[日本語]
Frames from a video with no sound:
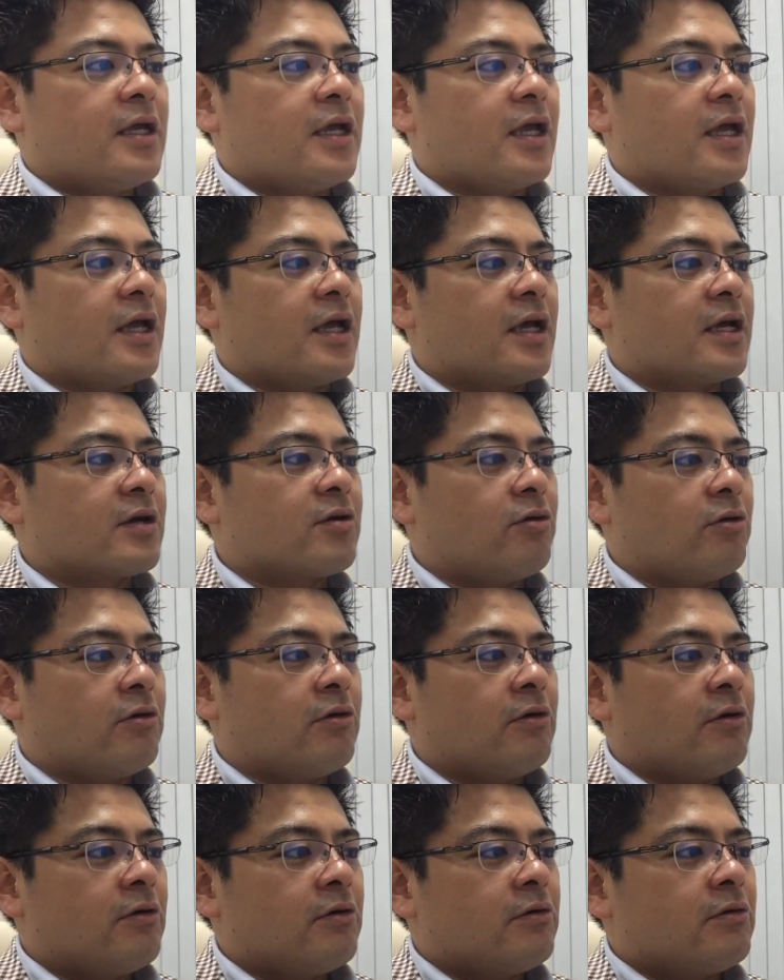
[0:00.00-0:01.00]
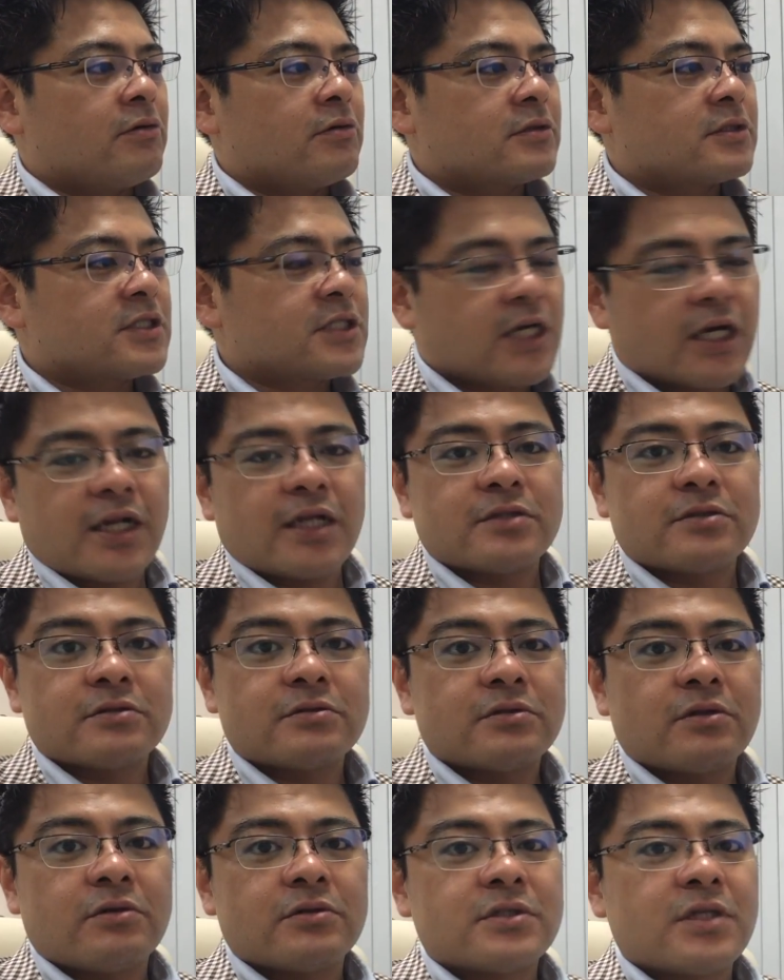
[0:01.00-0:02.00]
えー、こう力ず
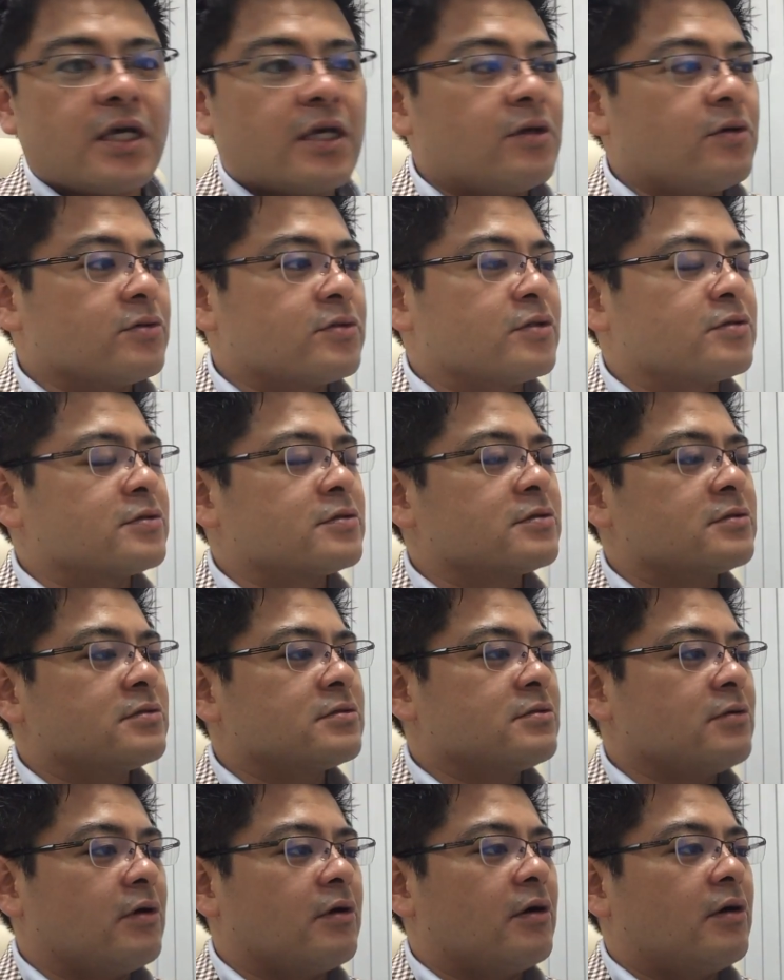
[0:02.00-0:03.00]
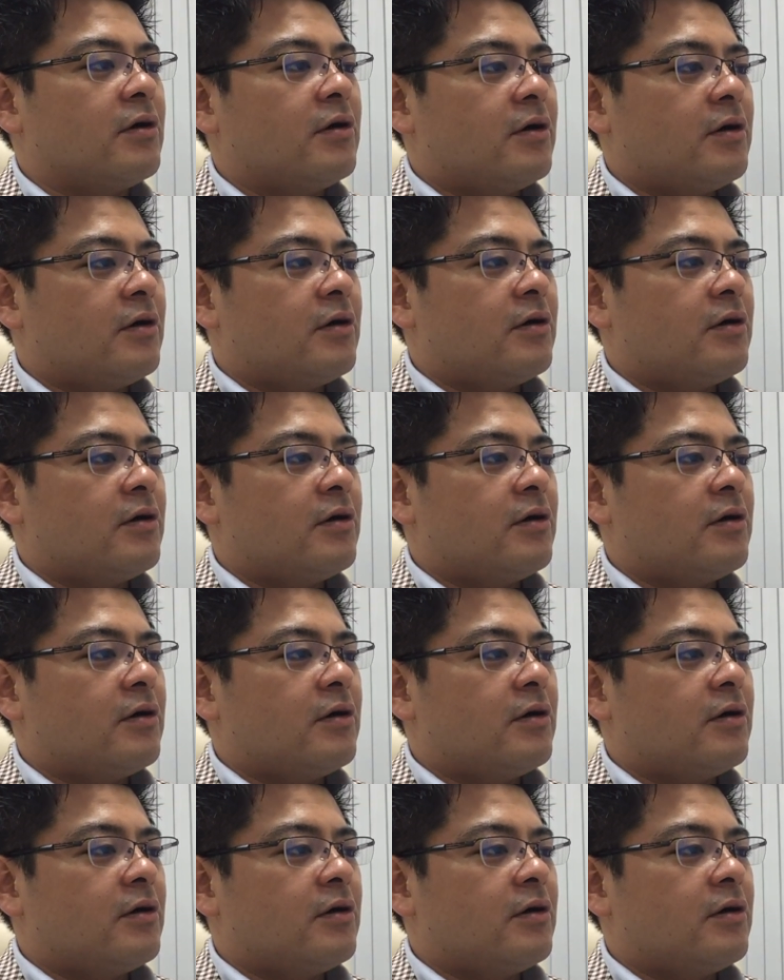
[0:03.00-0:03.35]
くで抑えようとすると